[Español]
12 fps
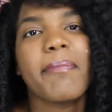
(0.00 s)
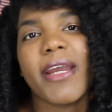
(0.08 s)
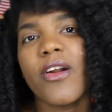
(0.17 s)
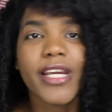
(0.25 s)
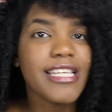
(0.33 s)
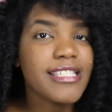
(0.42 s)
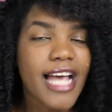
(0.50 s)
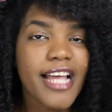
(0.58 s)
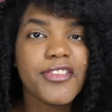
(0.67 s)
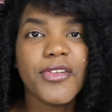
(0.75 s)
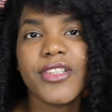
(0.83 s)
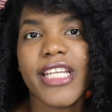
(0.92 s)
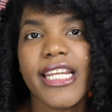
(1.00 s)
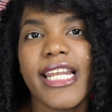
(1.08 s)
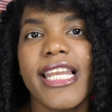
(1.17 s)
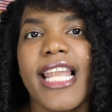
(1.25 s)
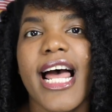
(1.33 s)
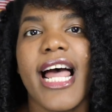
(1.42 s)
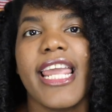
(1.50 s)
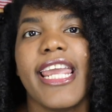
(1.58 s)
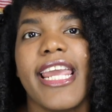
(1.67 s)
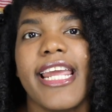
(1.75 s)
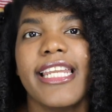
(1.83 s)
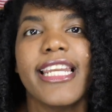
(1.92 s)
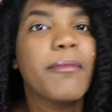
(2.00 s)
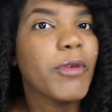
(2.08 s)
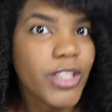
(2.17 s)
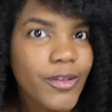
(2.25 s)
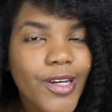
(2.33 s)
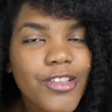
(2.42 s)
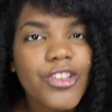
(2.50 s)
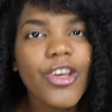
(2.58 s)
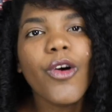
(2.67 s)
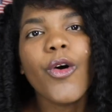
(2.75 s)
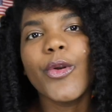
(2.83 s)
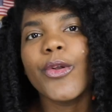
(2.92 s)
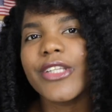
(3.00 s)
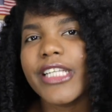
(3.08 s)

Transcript: pero quizás no tienen la, eh, la motivación o no